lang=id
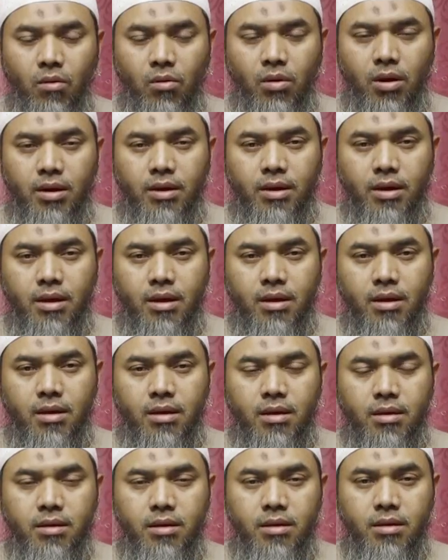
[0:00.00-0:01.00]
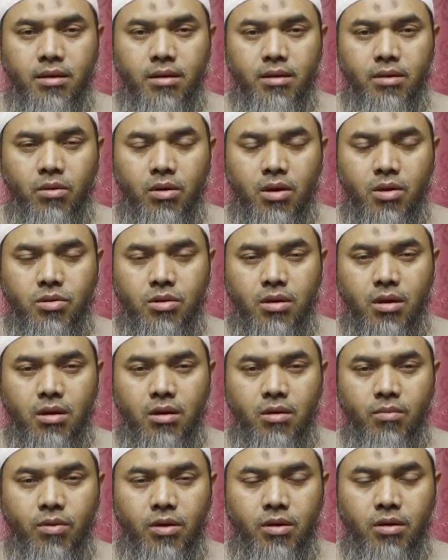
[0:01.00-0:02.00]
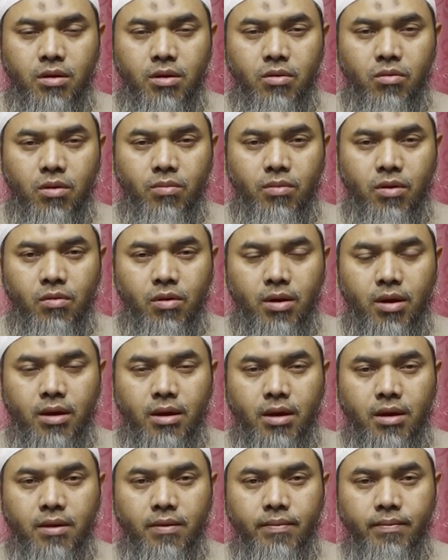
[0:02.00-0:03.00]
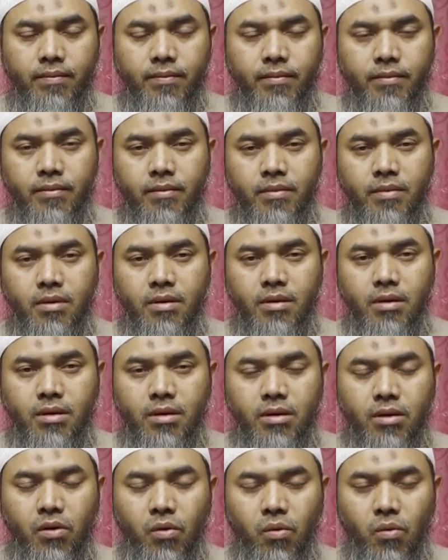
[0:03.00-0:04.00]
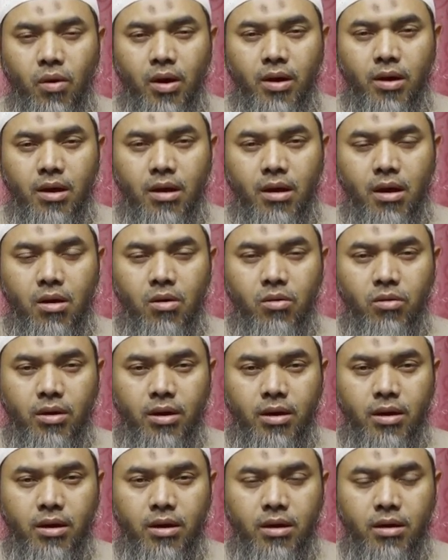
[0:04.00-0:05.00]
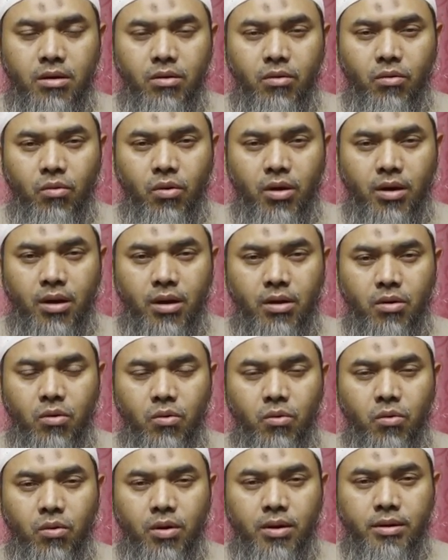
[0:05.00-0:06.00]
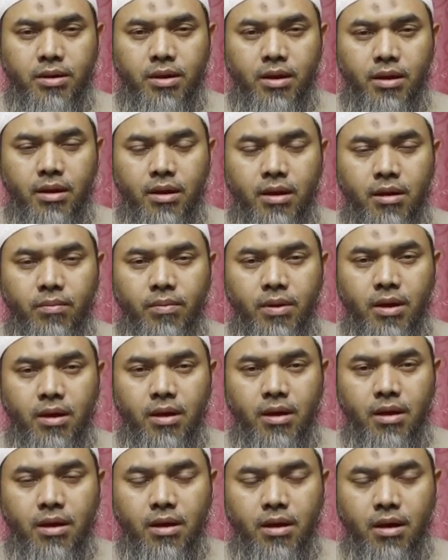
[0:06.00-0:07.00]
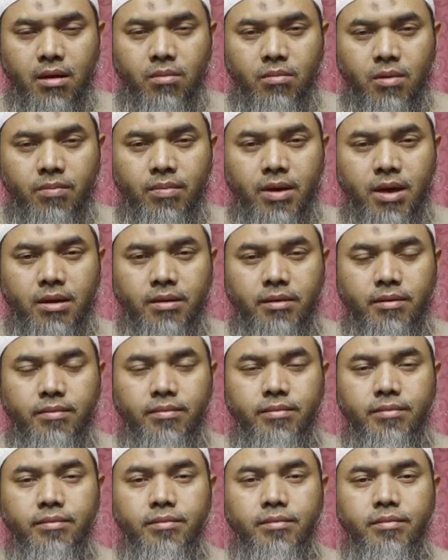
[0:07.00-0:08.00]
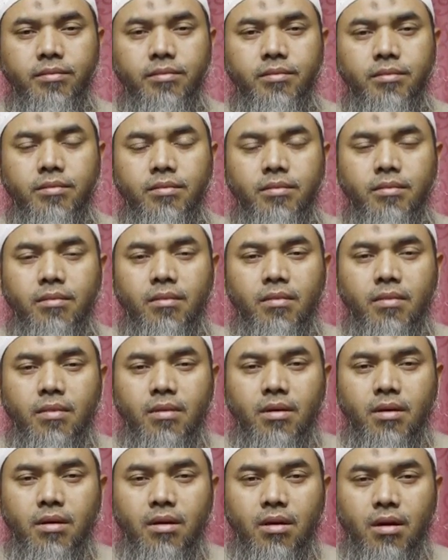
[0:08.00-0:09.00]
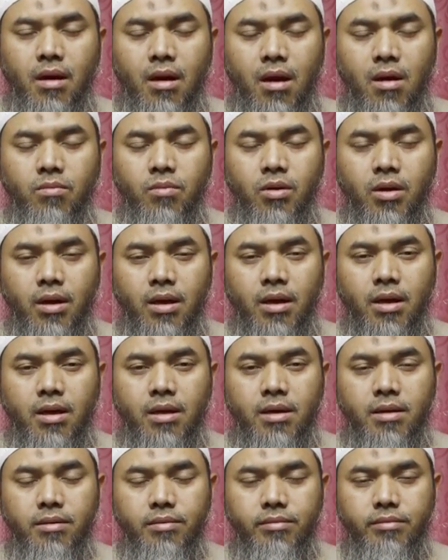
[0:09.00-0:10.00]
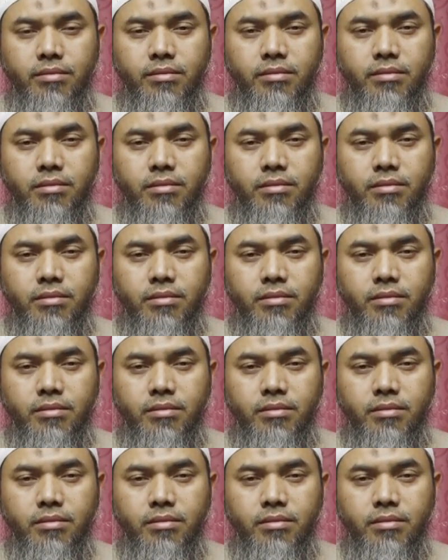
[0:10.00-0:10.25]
wa ala alihi wa ashabihi wa mawala wa la haula wa la quwata illa billah amma ba'd. Alhamdulillah